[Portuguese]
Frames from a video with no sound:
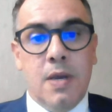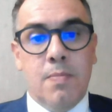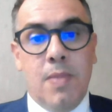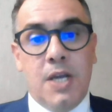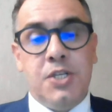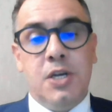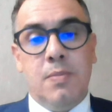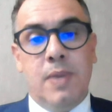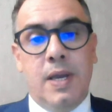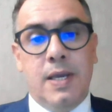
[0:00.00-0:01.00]
mas
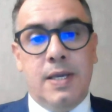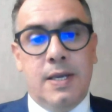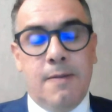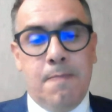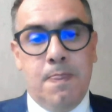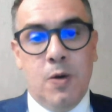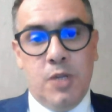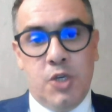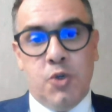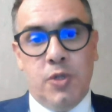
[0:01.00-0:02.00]
também não
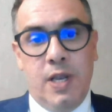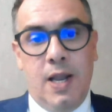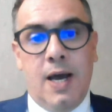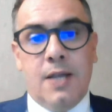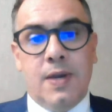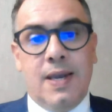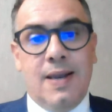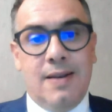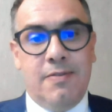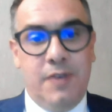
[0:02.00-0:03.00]
deixou de lado
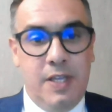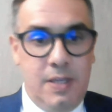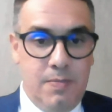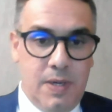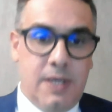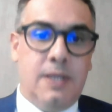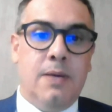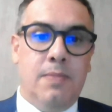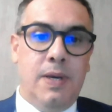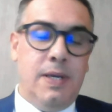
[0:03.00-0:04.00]
aquela vítima que
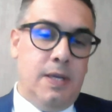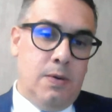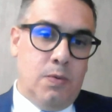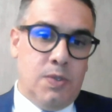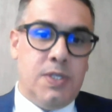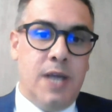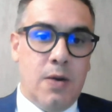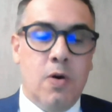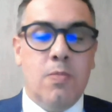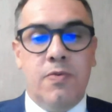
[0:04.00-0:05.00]
também eu considero
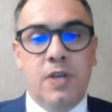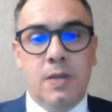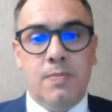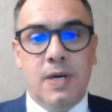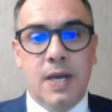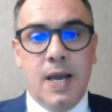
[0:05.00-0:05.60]
como vítima,